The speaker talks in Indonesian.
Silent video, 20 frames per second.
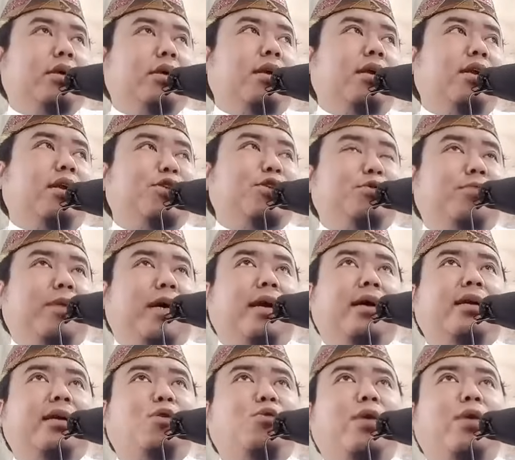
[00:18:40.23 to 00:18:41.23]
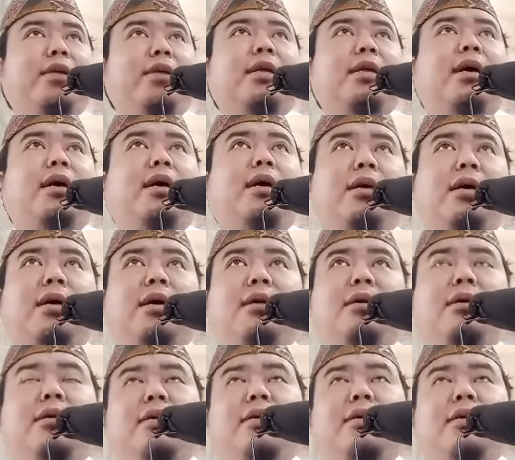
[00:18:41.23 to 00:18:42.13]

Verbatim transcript: Allah Subhanahu wa taala